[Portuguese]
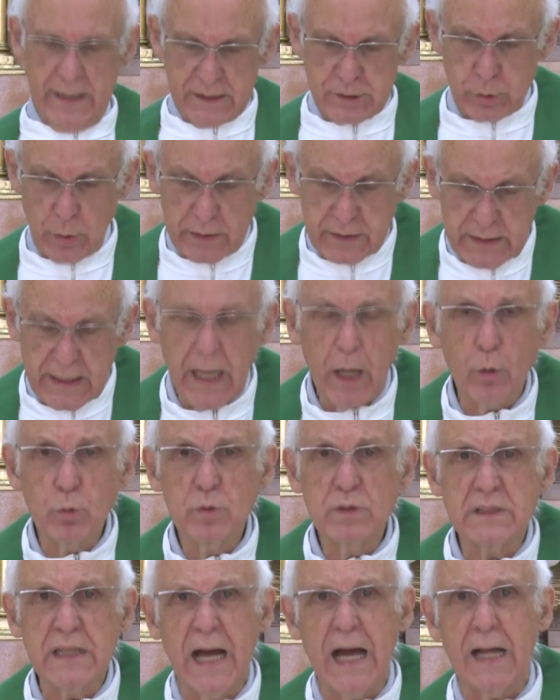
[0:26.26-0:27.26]
Isso aqui é
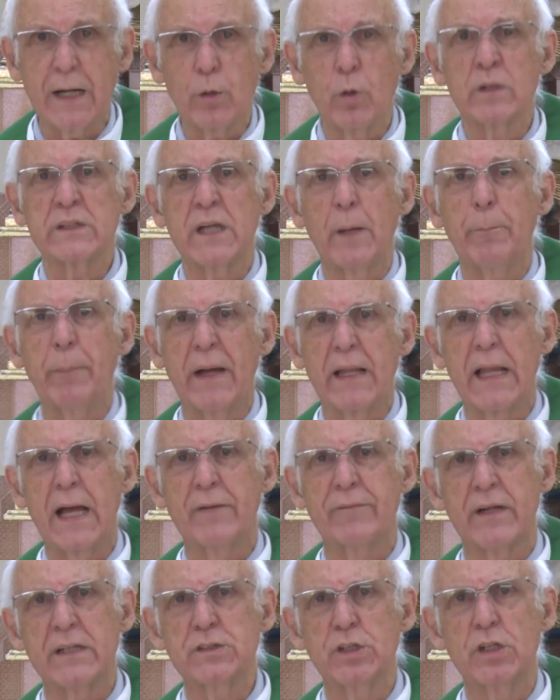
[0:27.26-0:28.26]
altar, onde a
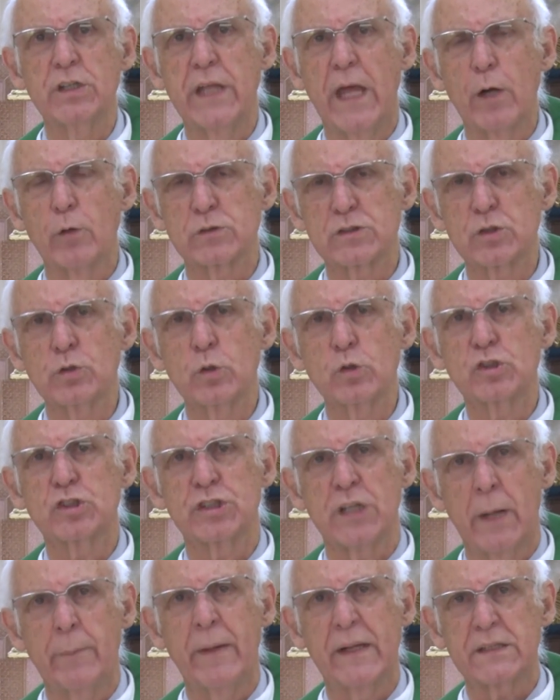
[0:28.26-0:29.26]
palavra de Deus nos
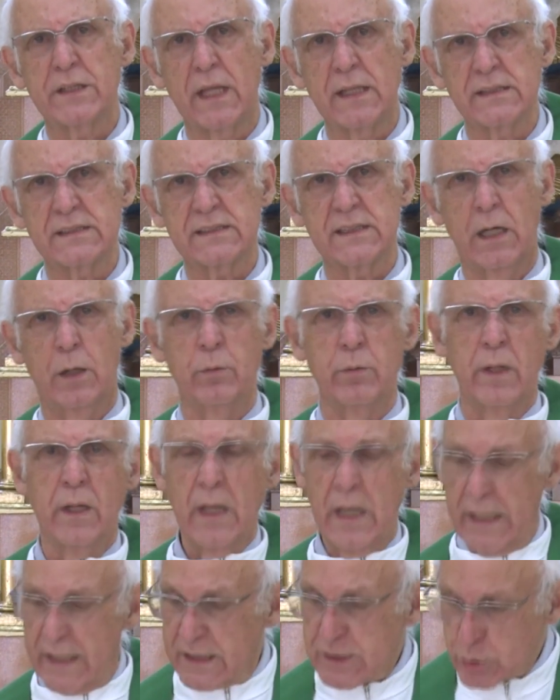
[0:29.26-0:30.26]
chama a atenção.
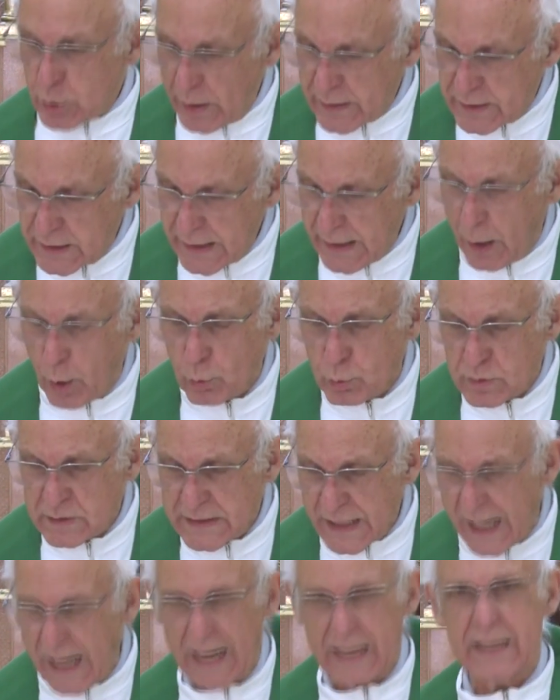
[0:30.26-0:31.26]
Isso aqui é
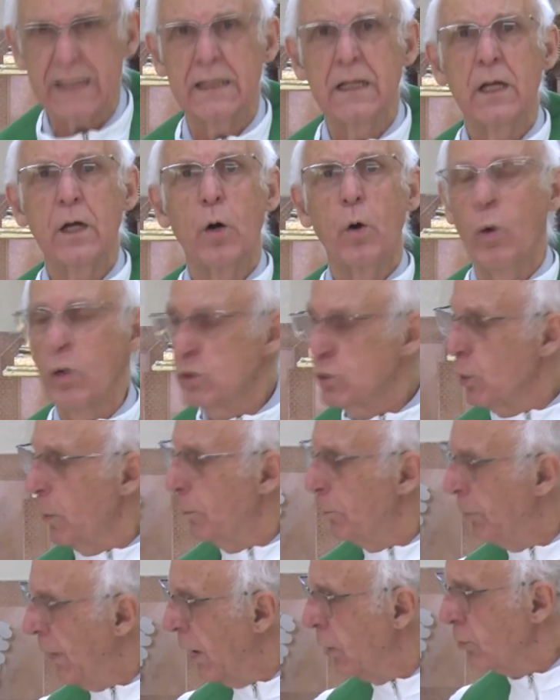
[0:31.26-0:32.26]
altar, onde o
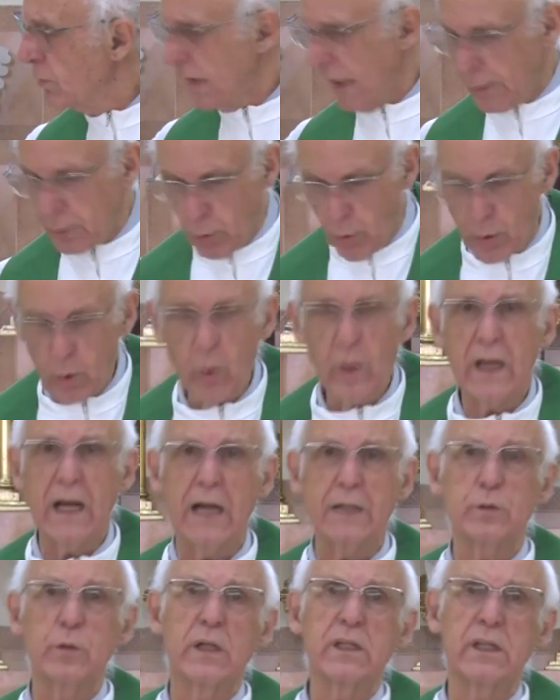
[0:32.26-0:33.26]
pão que é
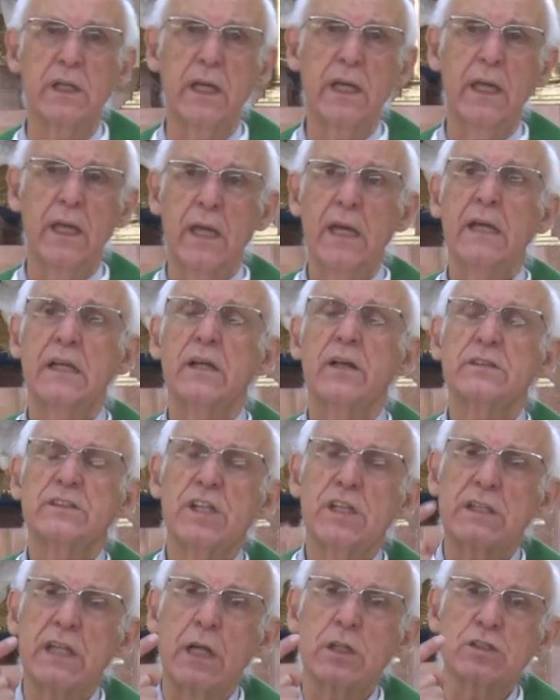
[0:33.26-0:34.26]
colocado aqui
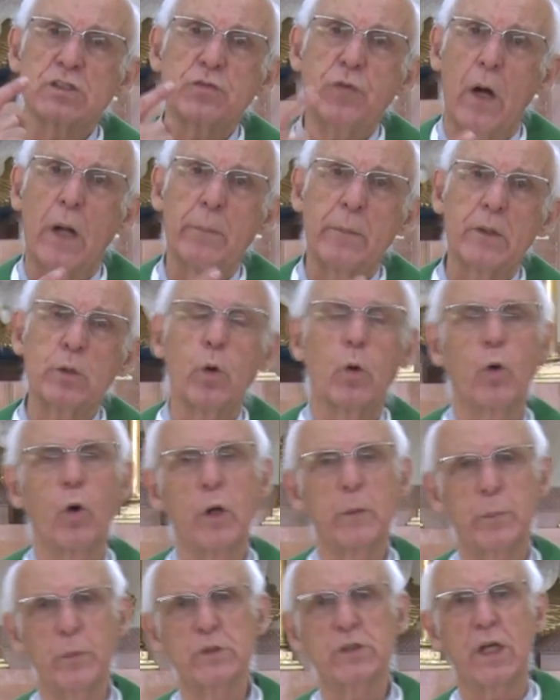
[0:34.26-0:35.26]
se transforma no
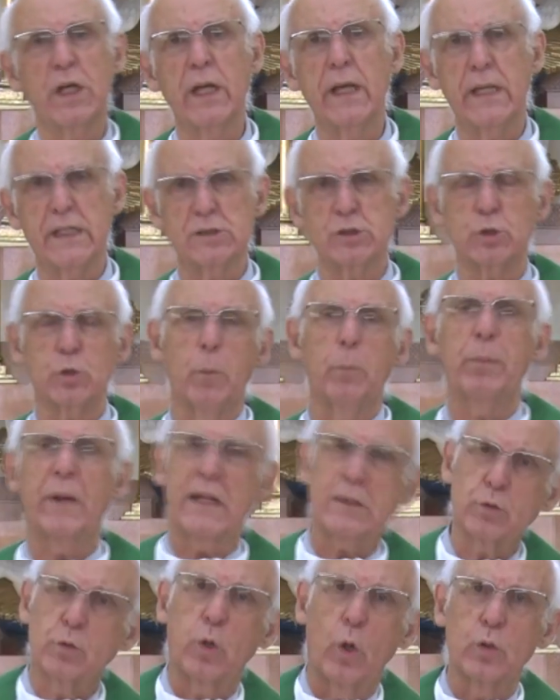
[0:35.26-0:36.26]
corpo de Cristo
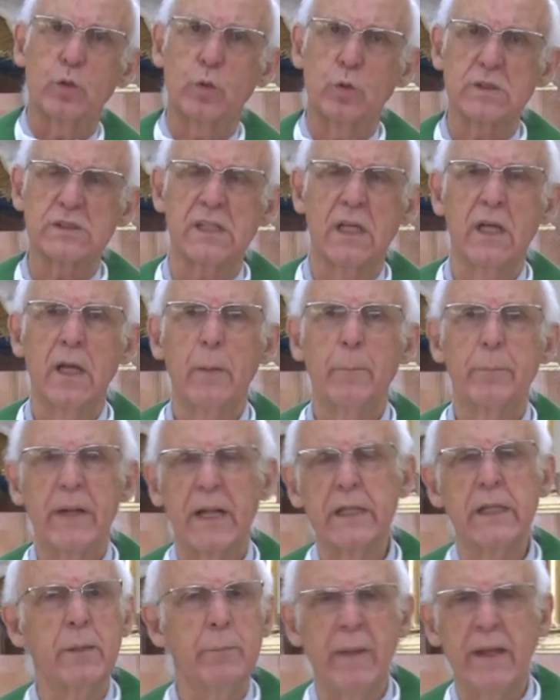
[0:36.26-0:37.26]
para todos, para
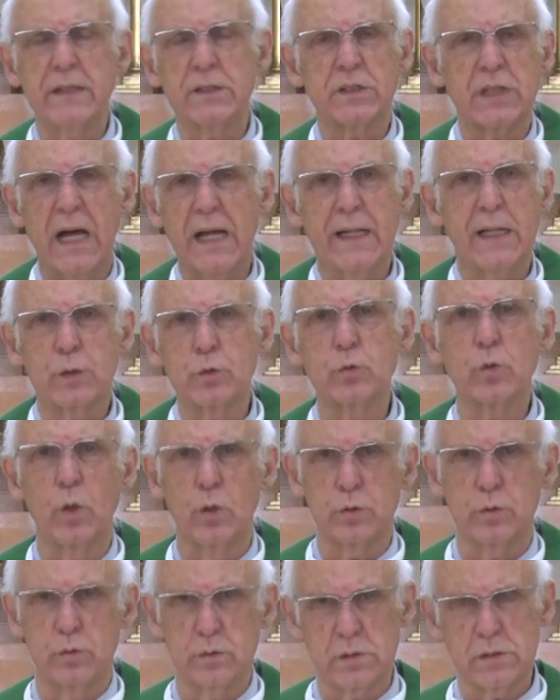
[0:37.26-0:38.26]
alimentar a
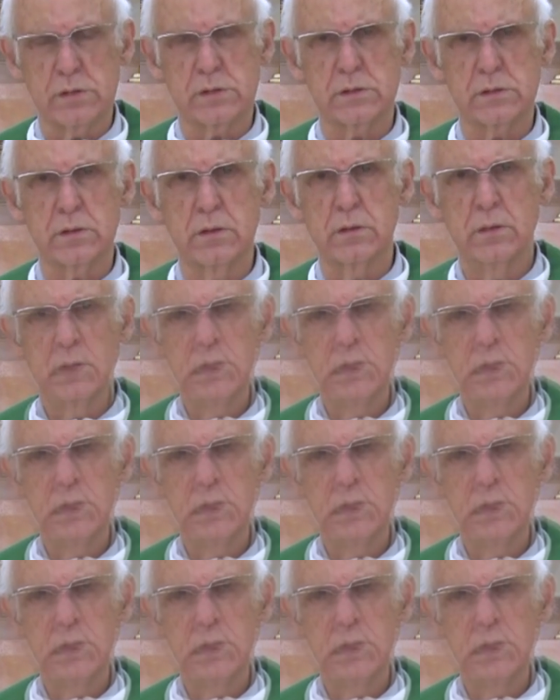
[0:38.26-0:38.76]
todos.